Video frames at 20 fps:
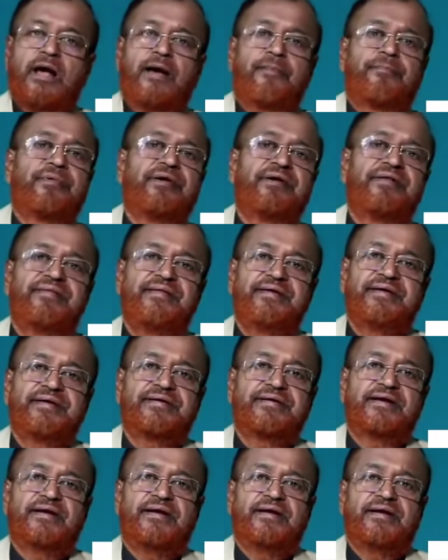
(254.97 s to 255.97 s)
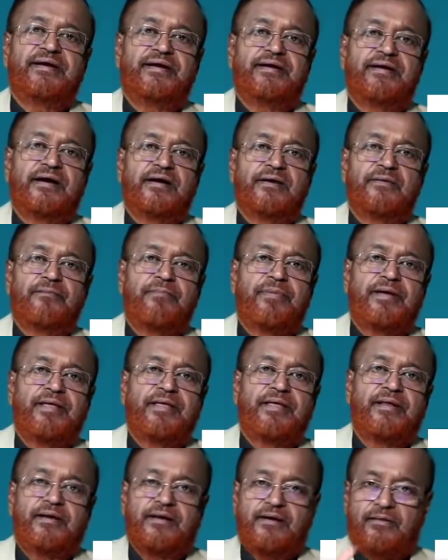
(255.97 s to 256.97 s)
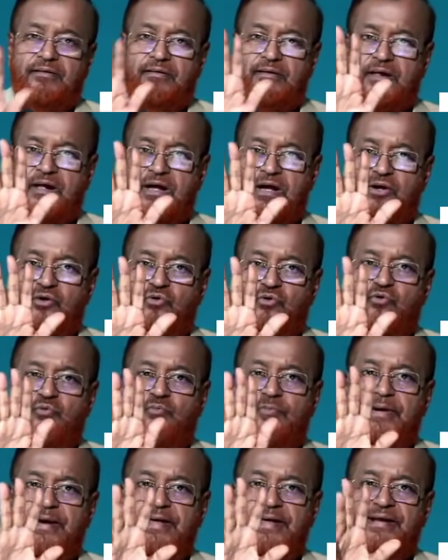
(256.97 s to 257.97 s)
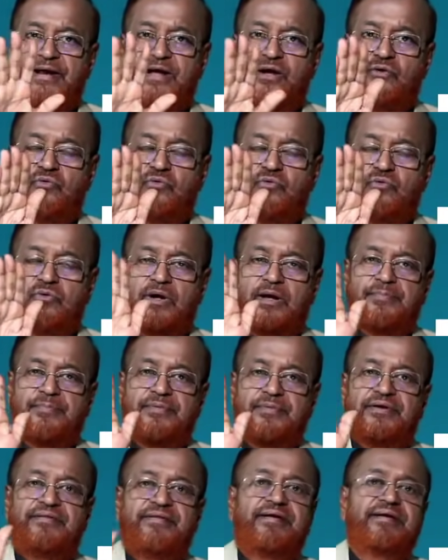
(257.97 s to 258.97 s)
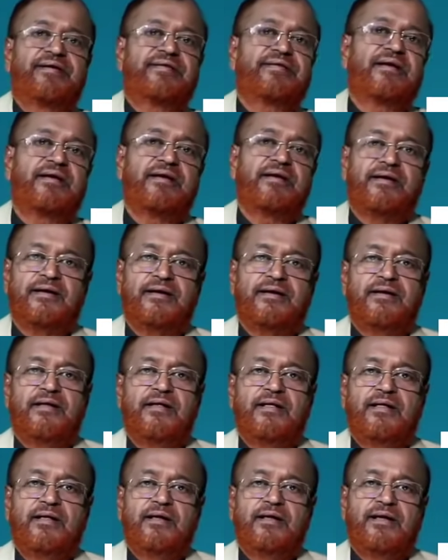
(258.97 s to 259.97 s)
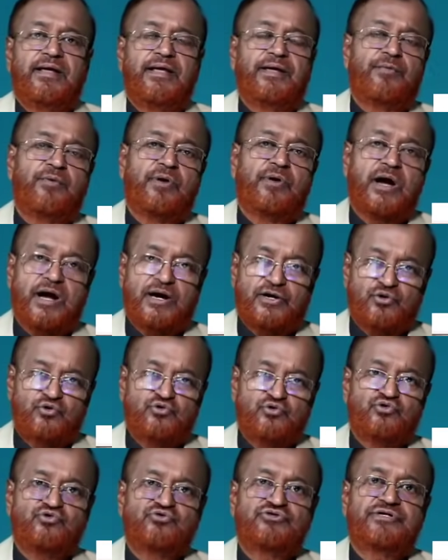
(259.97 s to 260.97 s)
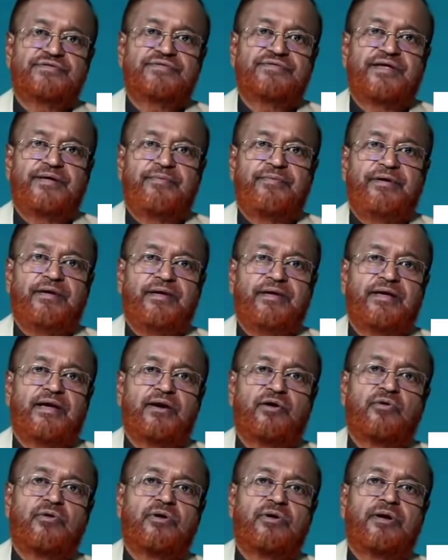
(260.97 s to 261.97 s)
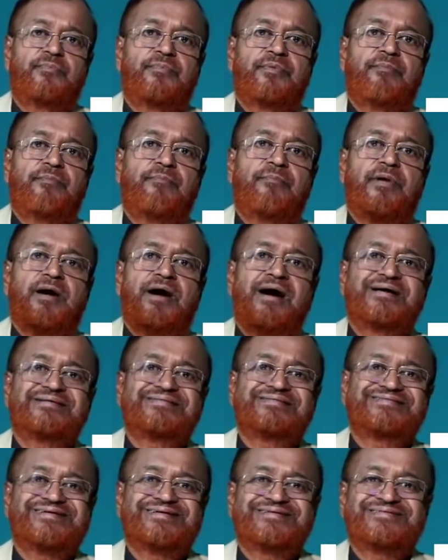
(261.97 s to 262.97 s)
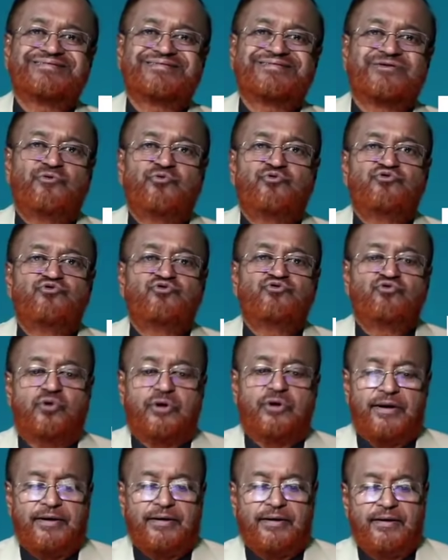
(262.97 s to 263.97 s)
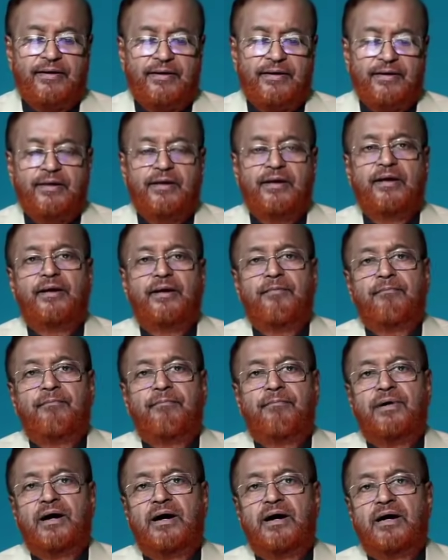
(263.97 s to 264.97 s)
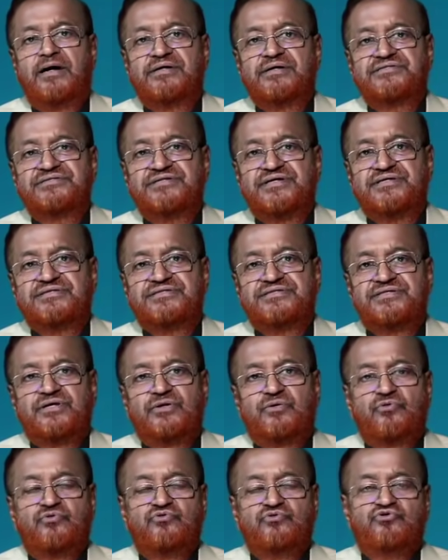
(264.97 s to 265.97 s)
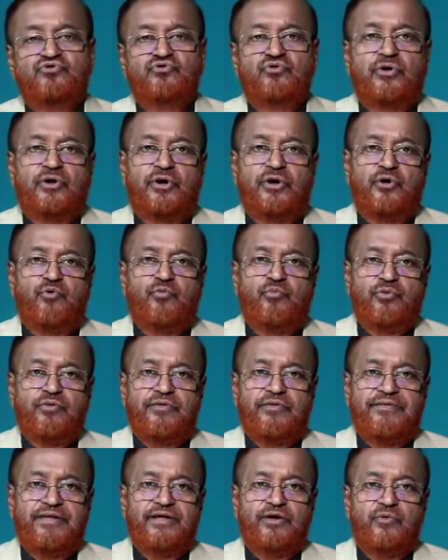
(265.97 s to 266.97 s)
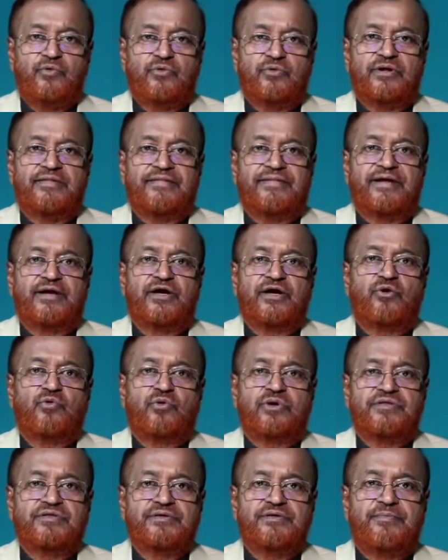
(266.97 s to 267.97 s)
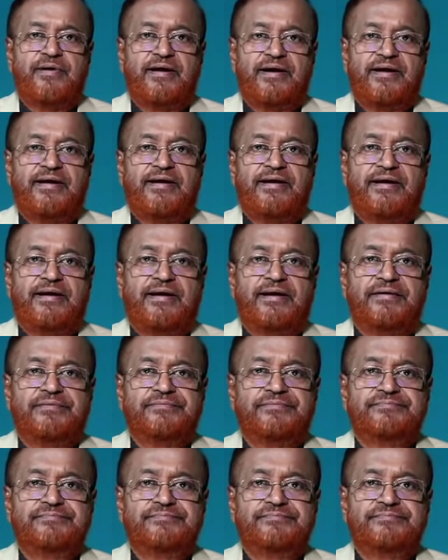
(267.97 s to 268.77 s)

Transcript: আপনার দিকে টানেন ডান পায়ের আঙ্গুল পায়ের আঙ্গুল আপনার দিকে টানেন এবং হাঁটু আচ্ছা, সোজা আচ্ছা। থাকবে এখন আপনি পা আস্তে আস্তে উঁচু করেন পা আস্তে আস্তে উঁচু করেন উপরের দিকে উঠান দেখেন উঠাতে পারেন কিনা